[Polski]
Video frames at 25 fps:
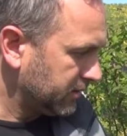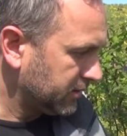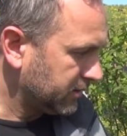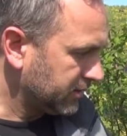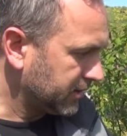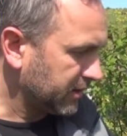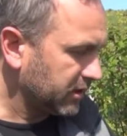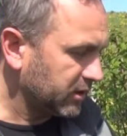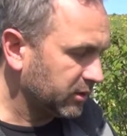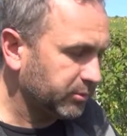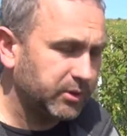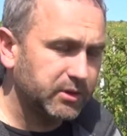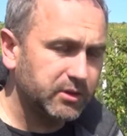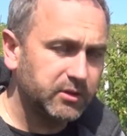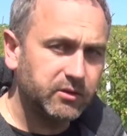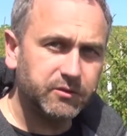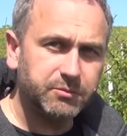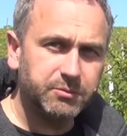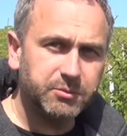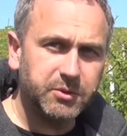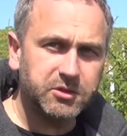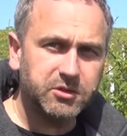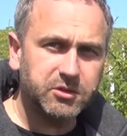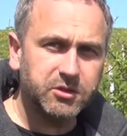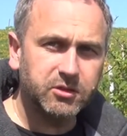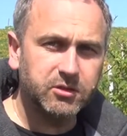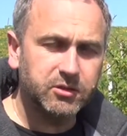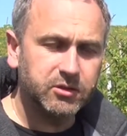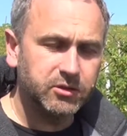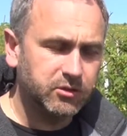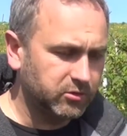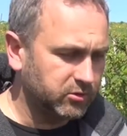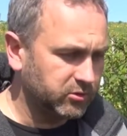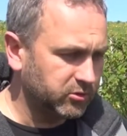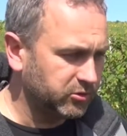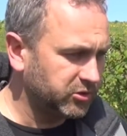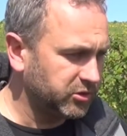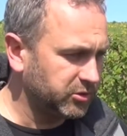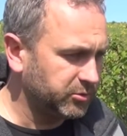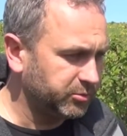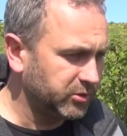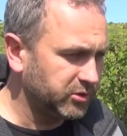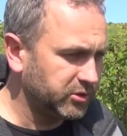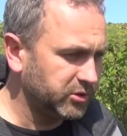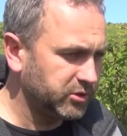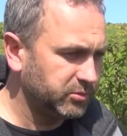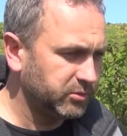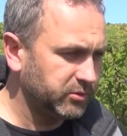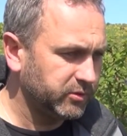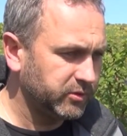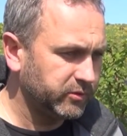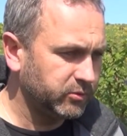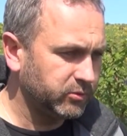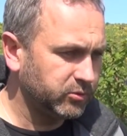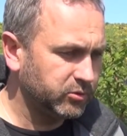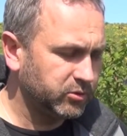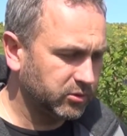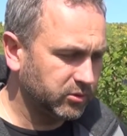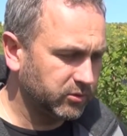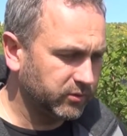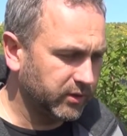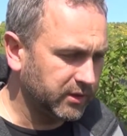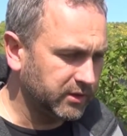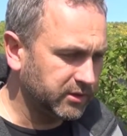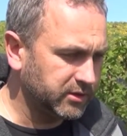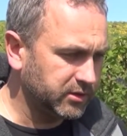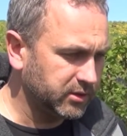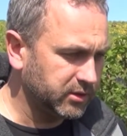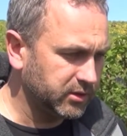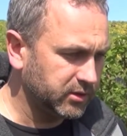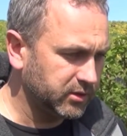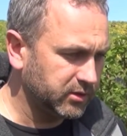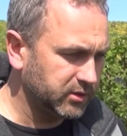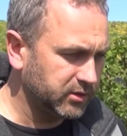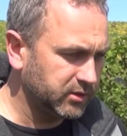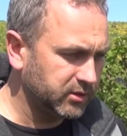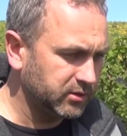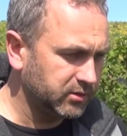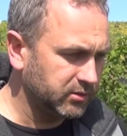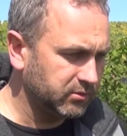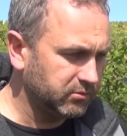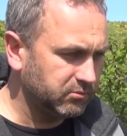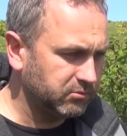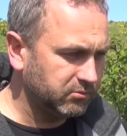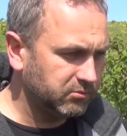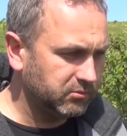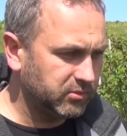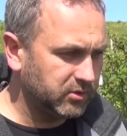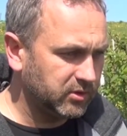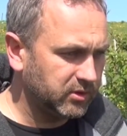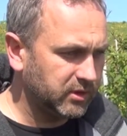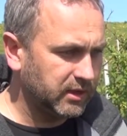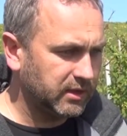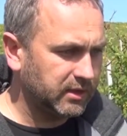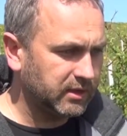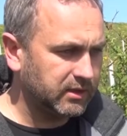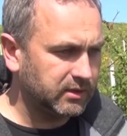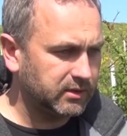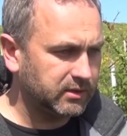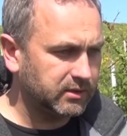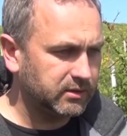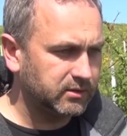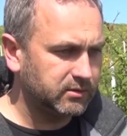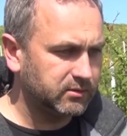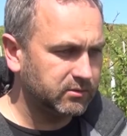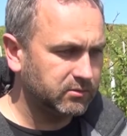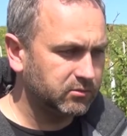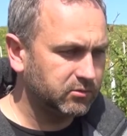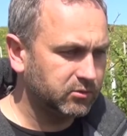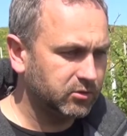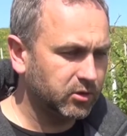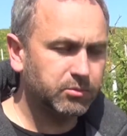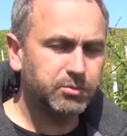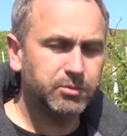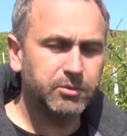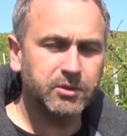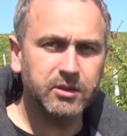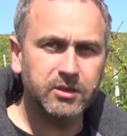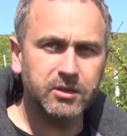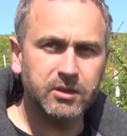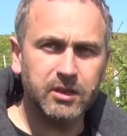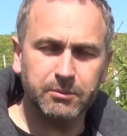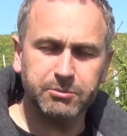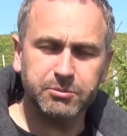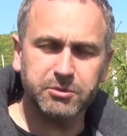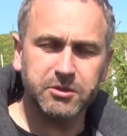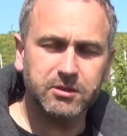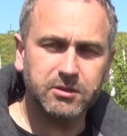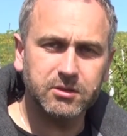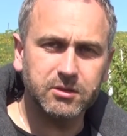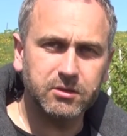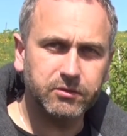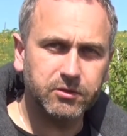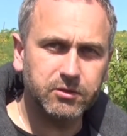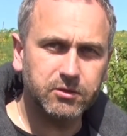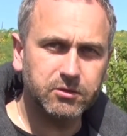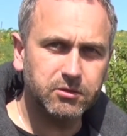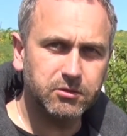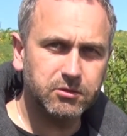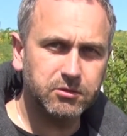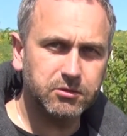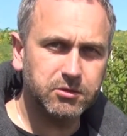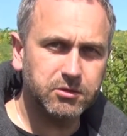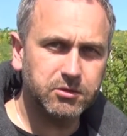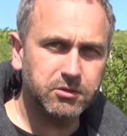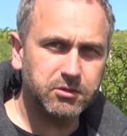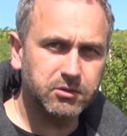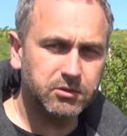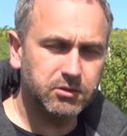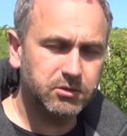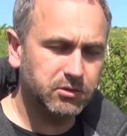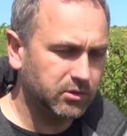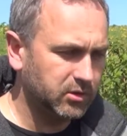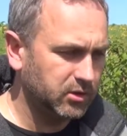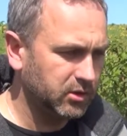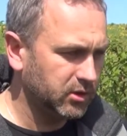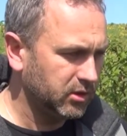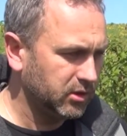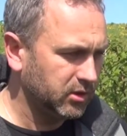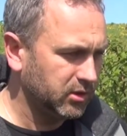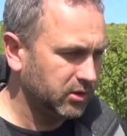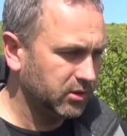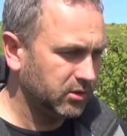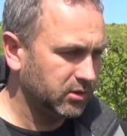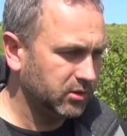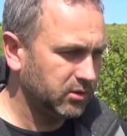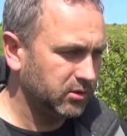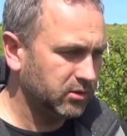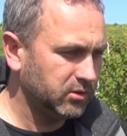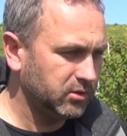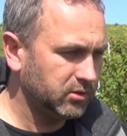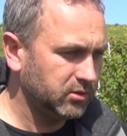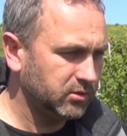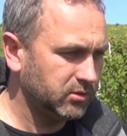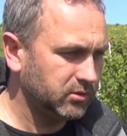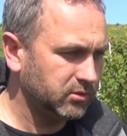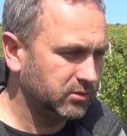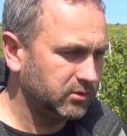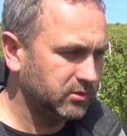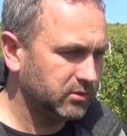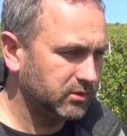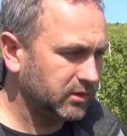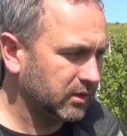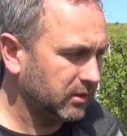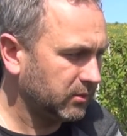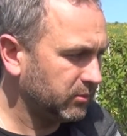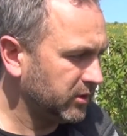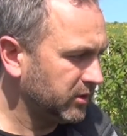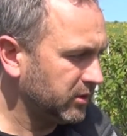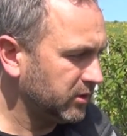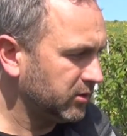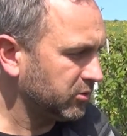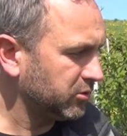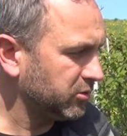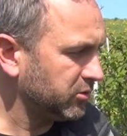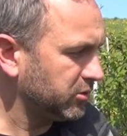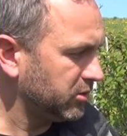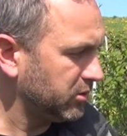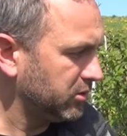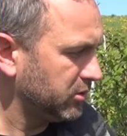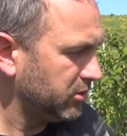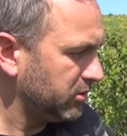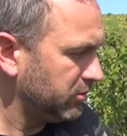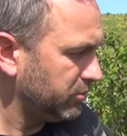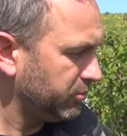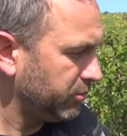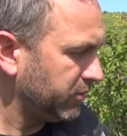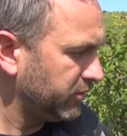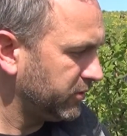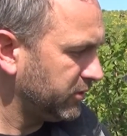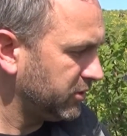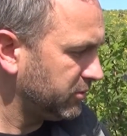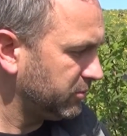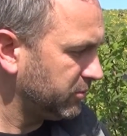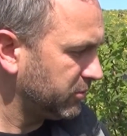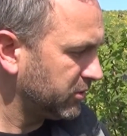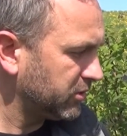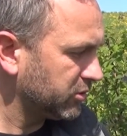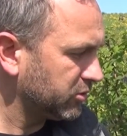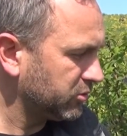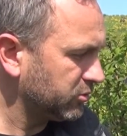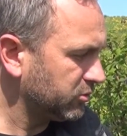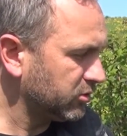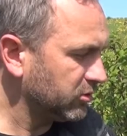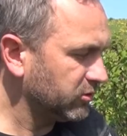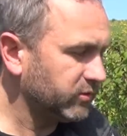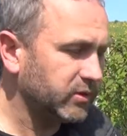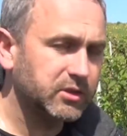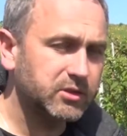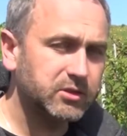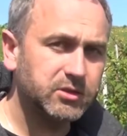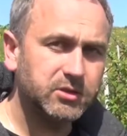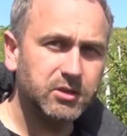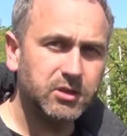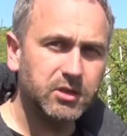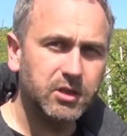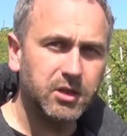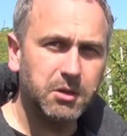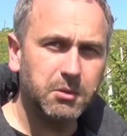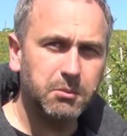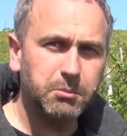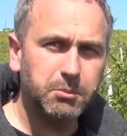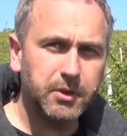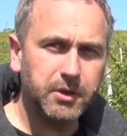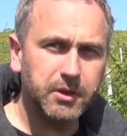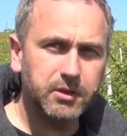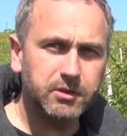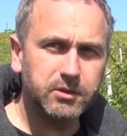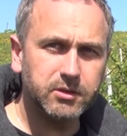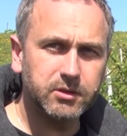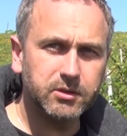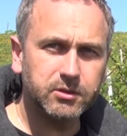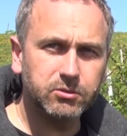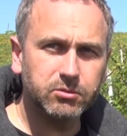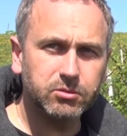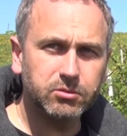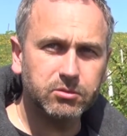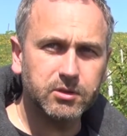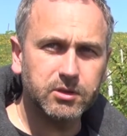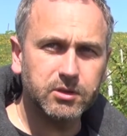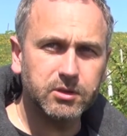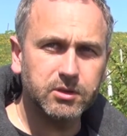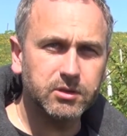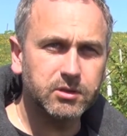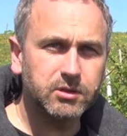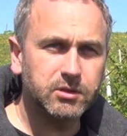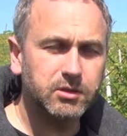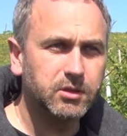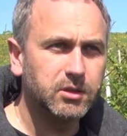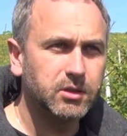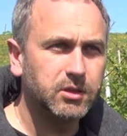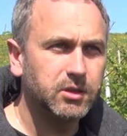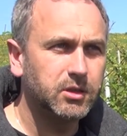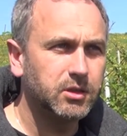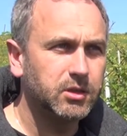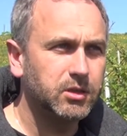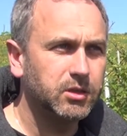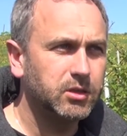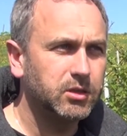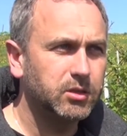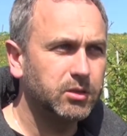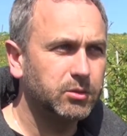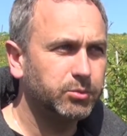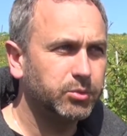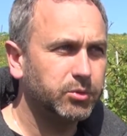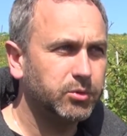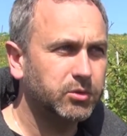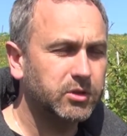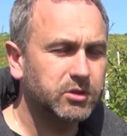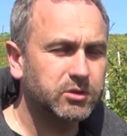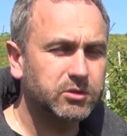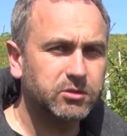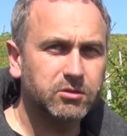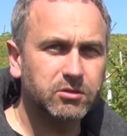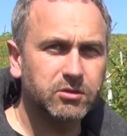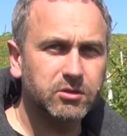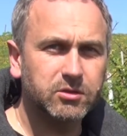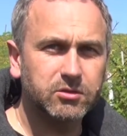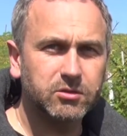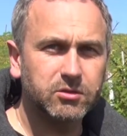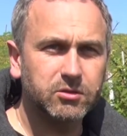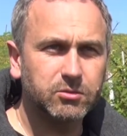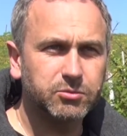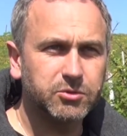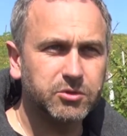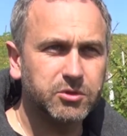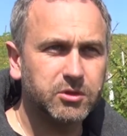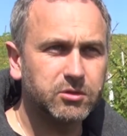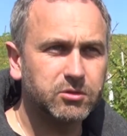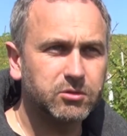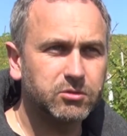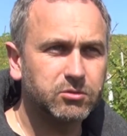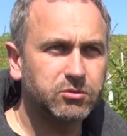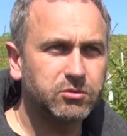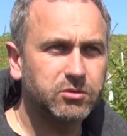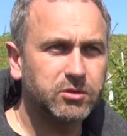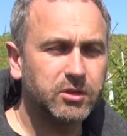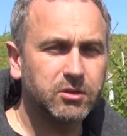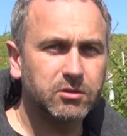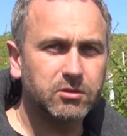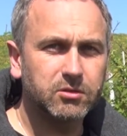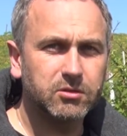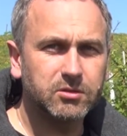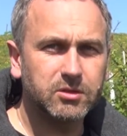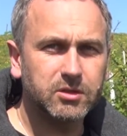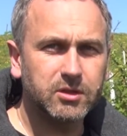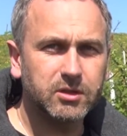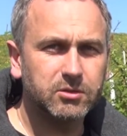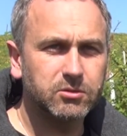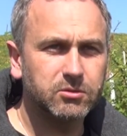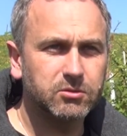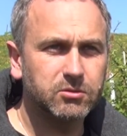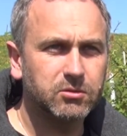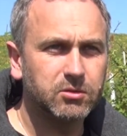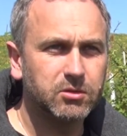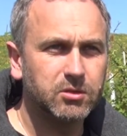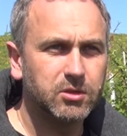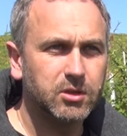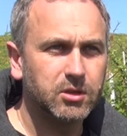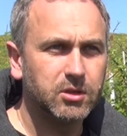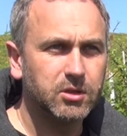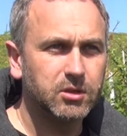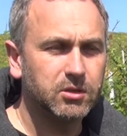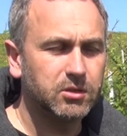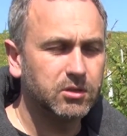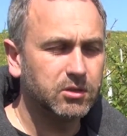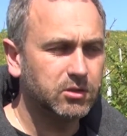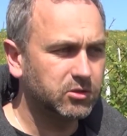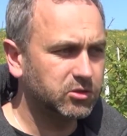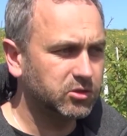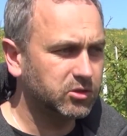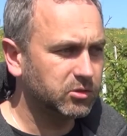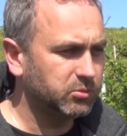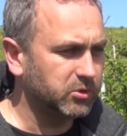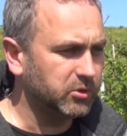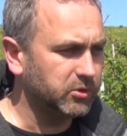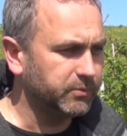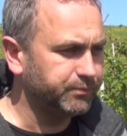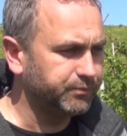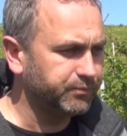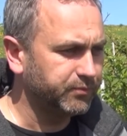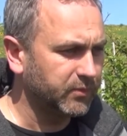Takie pędy w pierwszej kolejności powinniśmy usuwać. Dla dobrej, lepszej zdrowotności samej rośliny powinniśmy też usuwać pędy, które porażone są przez różnego rodzaju grzyby.